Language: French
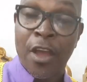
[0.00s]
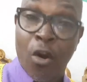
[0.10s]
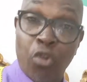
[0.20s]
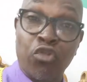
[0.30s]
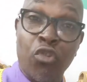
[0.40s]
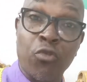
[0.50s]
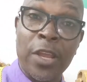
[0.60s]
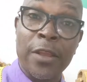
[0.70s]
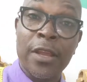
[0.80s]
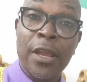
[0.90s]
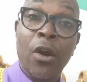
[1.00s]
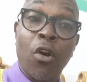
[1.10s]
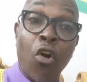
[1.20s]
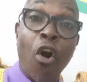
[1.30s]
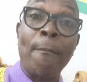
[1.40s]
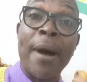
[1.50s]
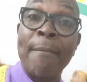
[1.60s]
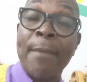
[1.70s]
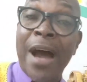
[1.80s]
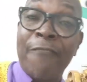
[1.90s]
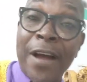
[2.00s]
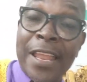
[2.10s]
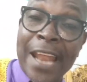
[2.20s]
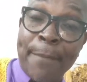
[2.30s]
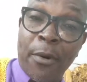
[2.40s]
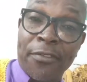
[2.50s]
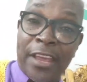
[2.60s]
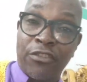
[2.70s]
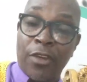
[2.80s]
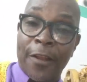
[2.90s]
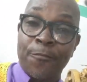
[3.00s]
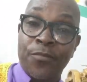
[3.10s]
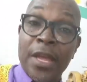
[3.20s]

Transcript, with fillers: Aujourd'hui, comment même avoir les rapports sexuels.